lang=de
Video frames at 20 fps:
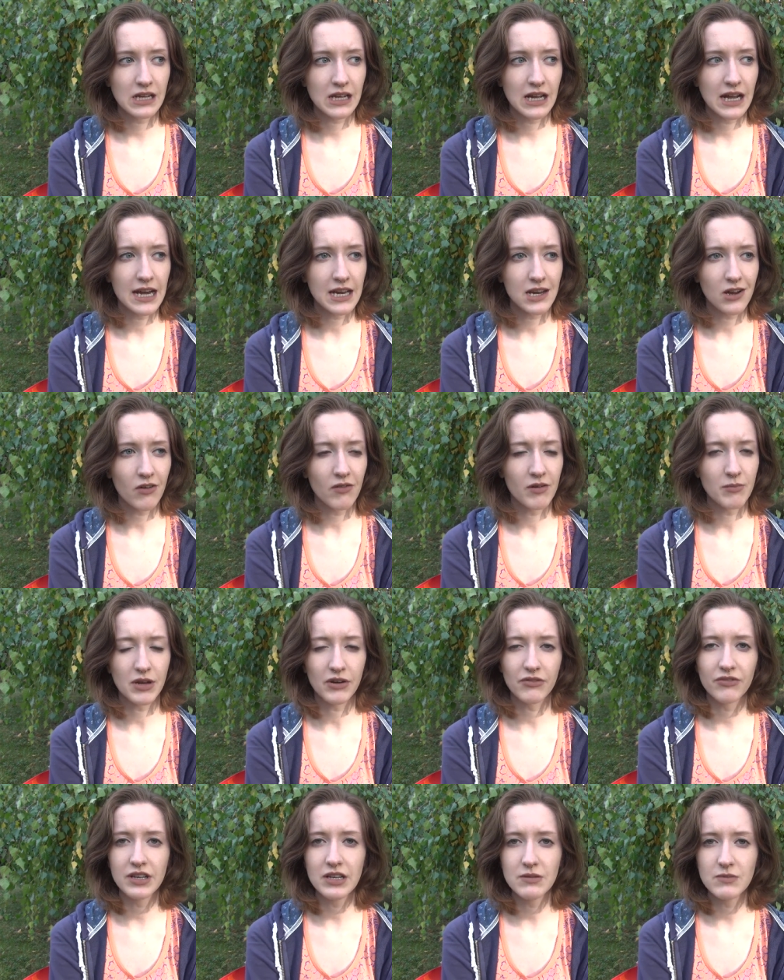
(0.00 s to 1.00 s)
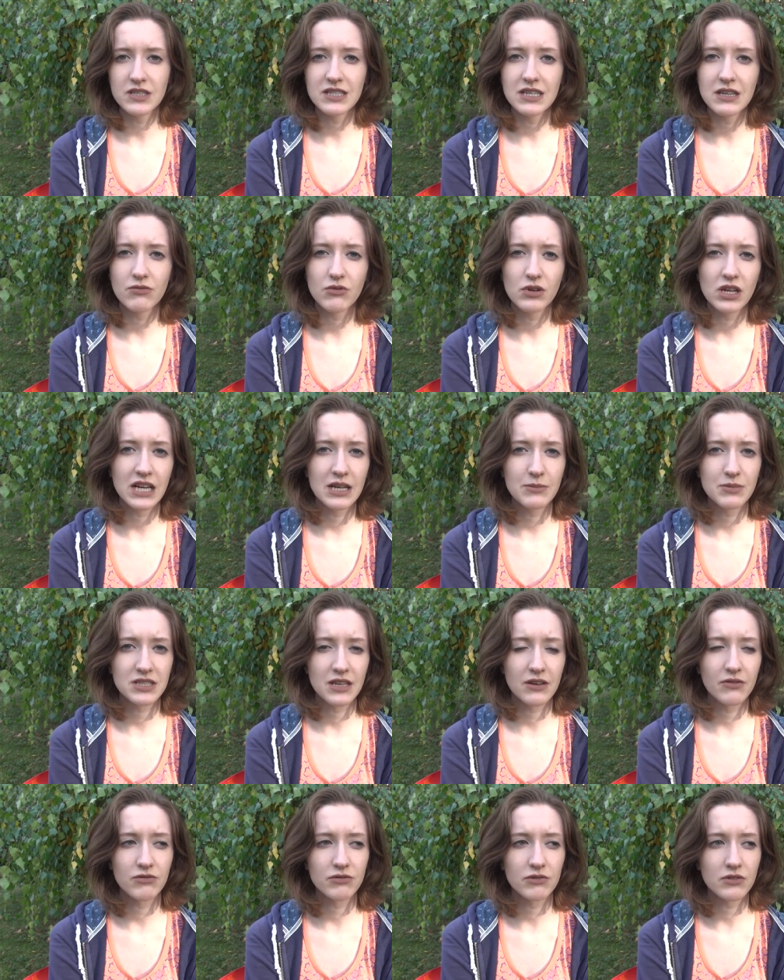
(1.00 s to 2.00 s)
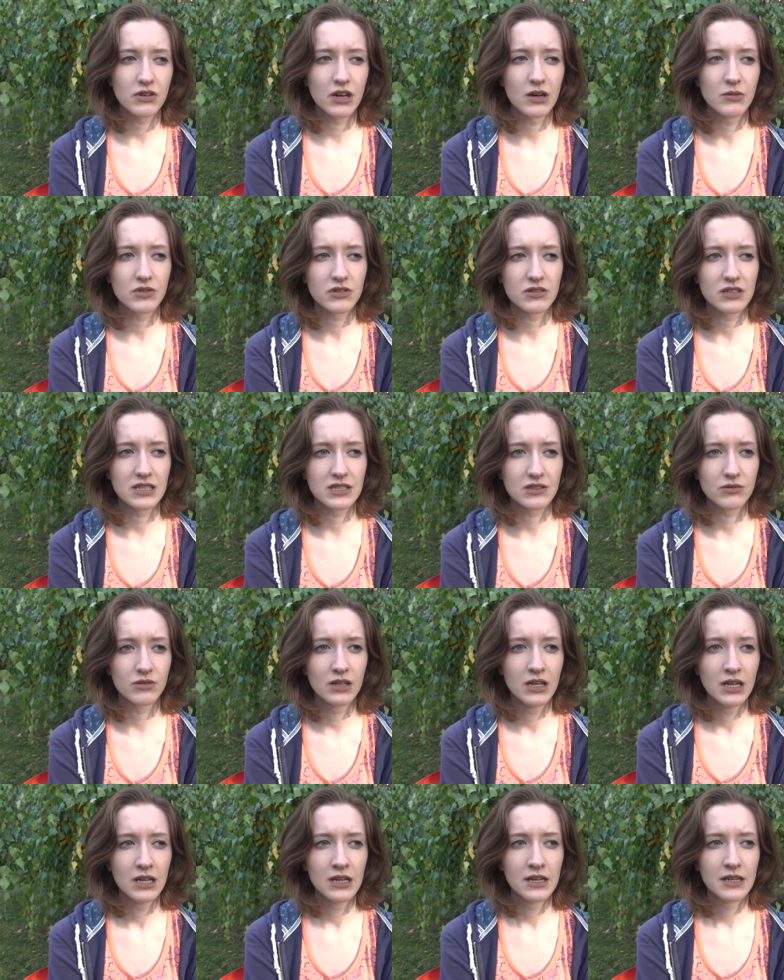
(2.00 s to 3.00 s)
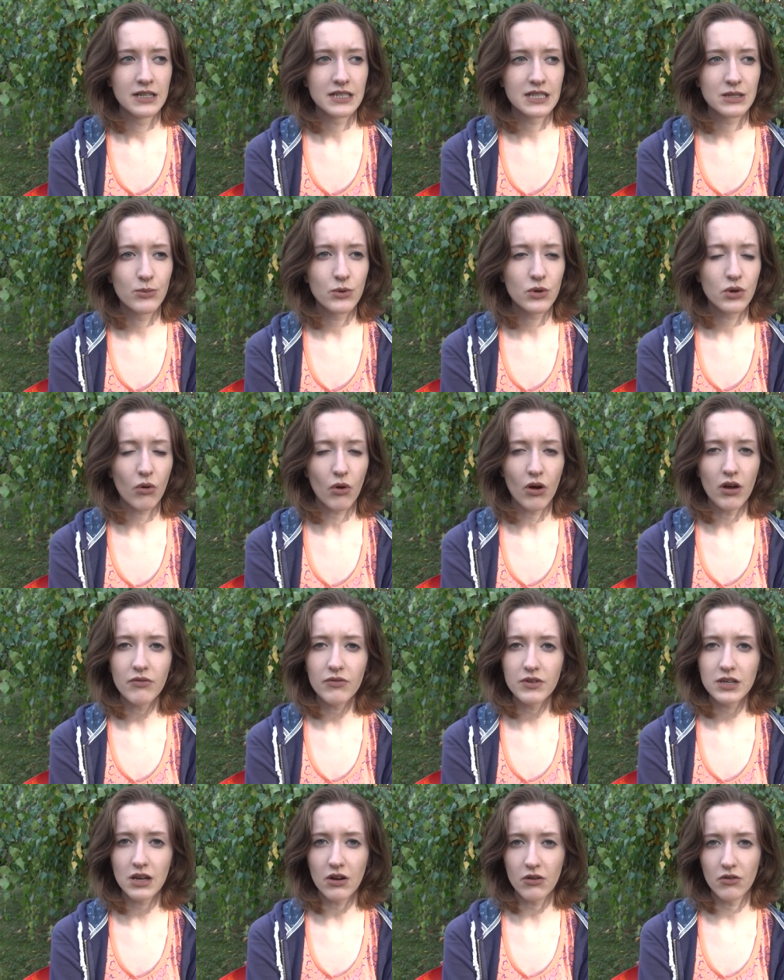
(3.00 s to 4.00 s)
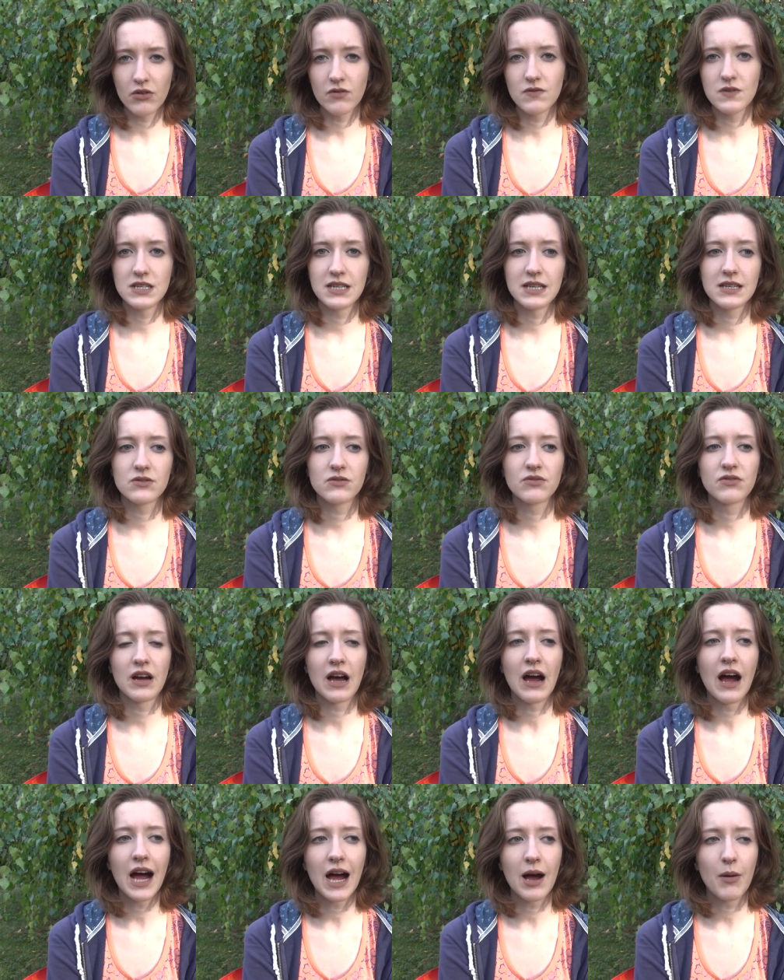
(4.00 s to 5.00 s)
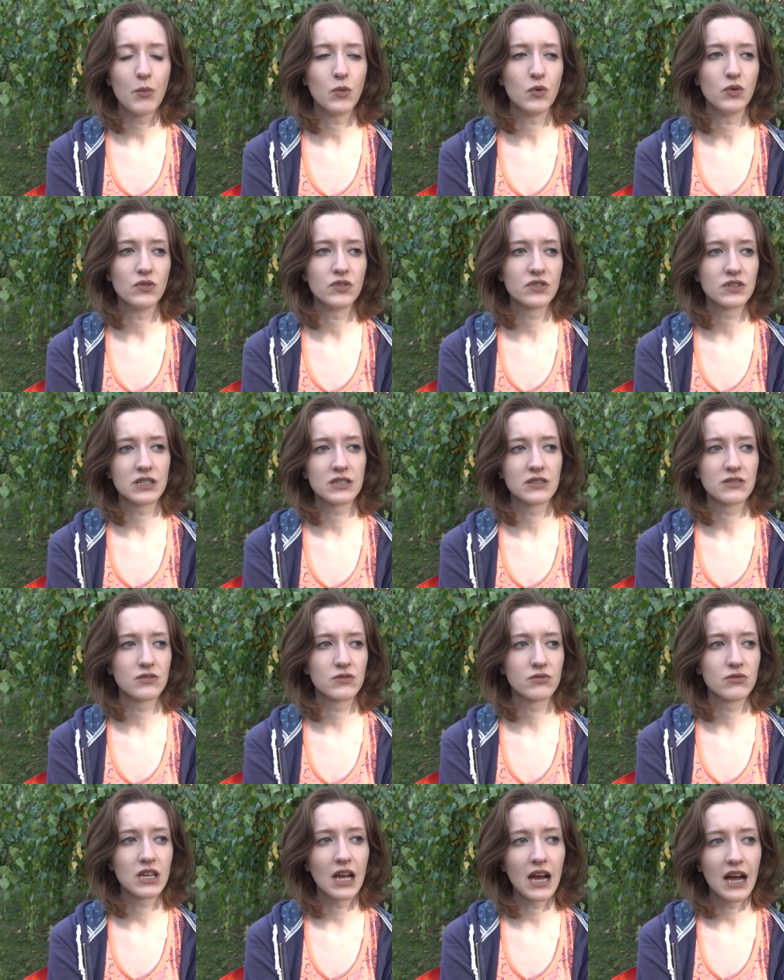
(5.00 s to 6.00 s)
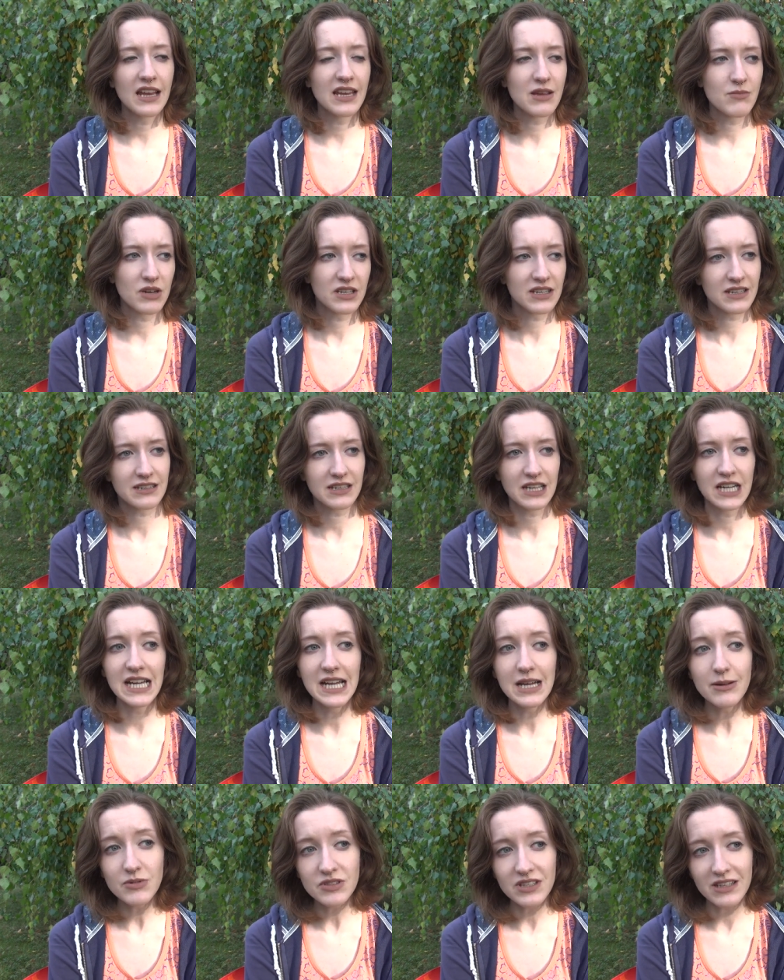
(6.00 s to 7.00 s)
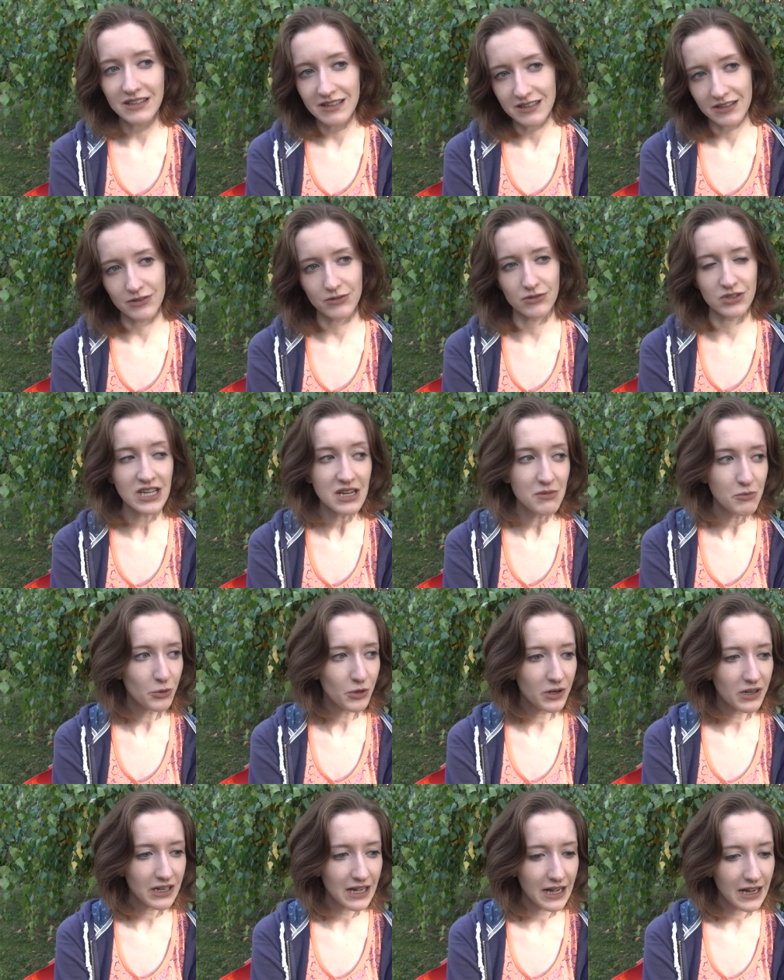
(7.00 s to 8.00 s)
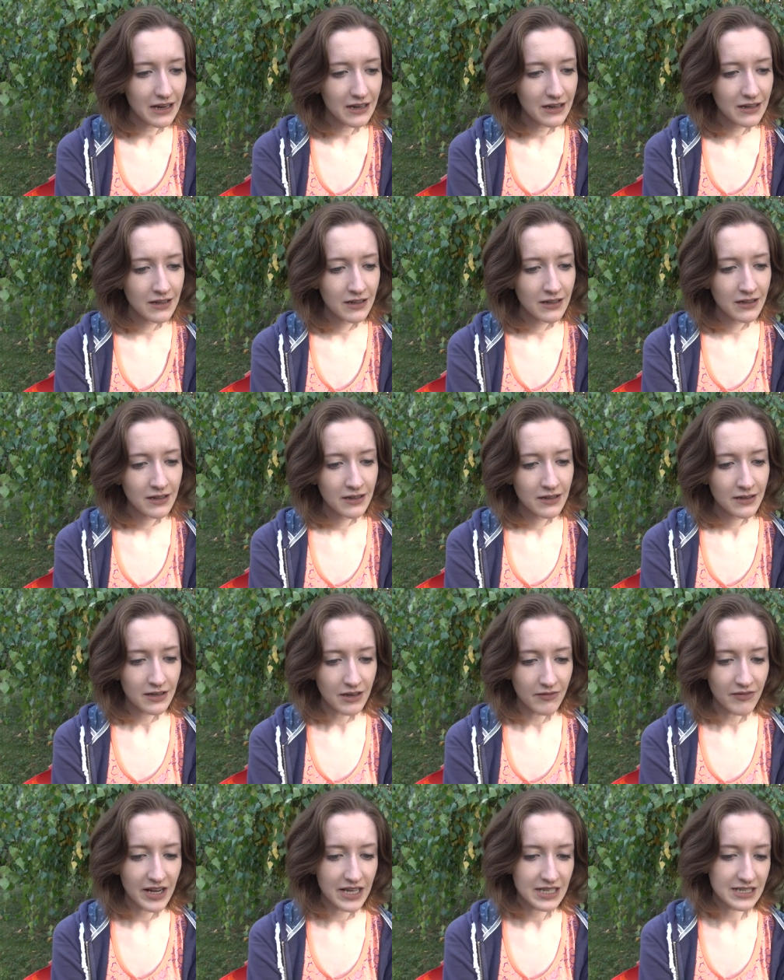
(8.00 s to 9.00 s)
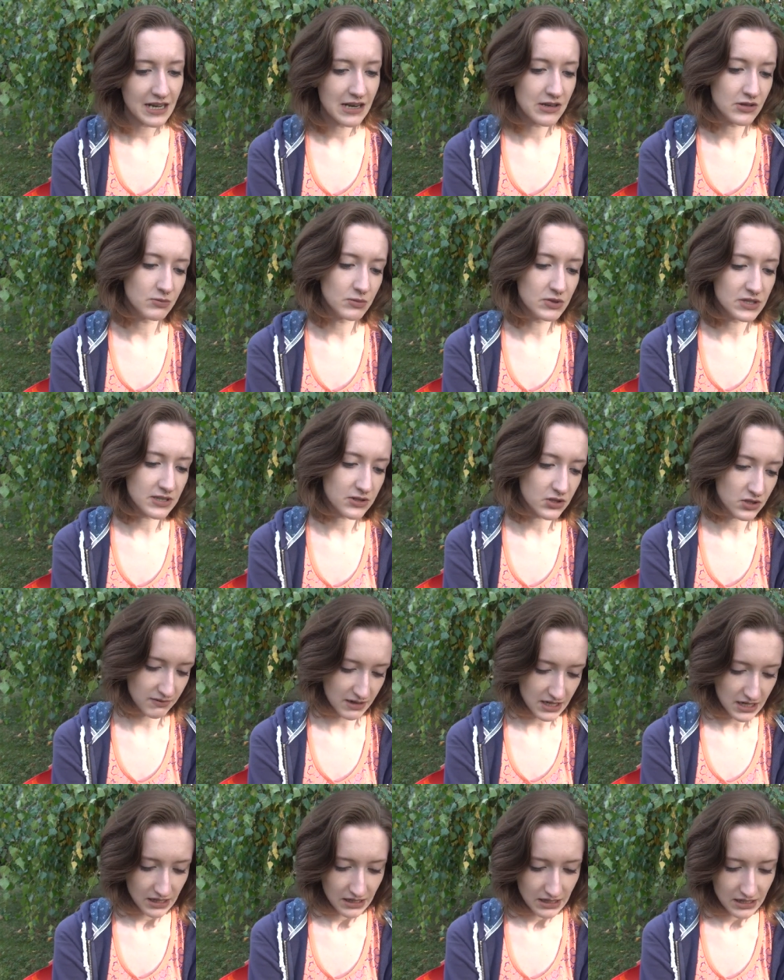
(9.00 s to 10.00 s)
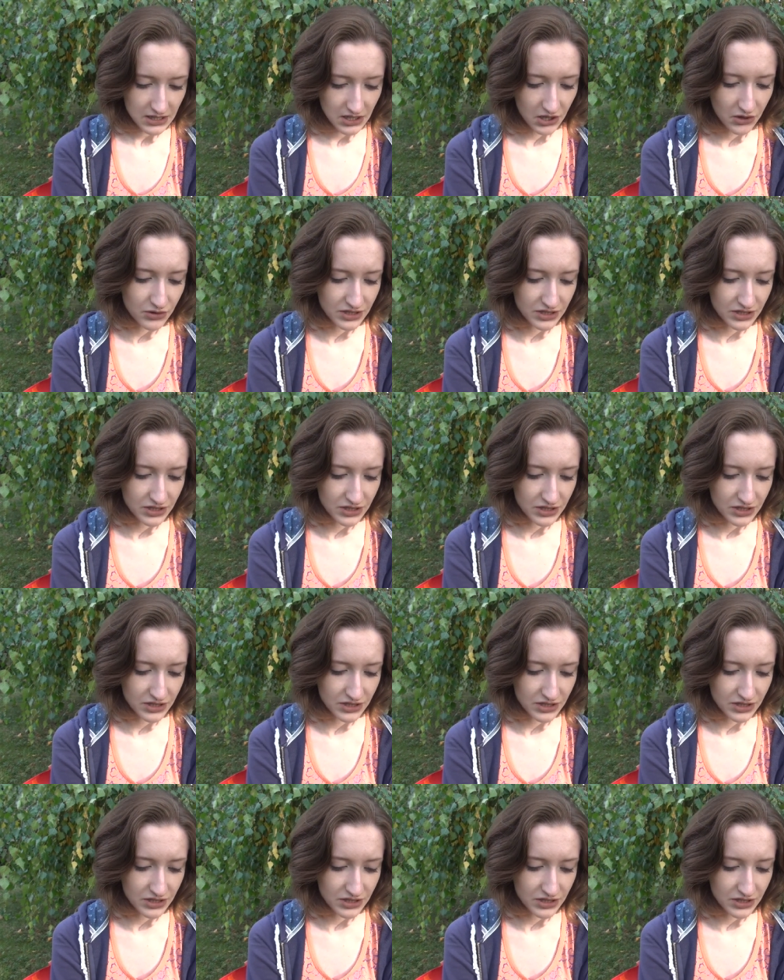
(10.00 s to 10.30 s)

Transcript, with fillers: gerade auch wenn man Filme sieht, wo Krebs drin vorkommt oder so, es wird häufig auch irgendwie sehr so verharmlost. Also so, ja, jemand hatte Krebs, dann ist er zur Chemo gegangen, dann war es halt so ein bisschen schwierig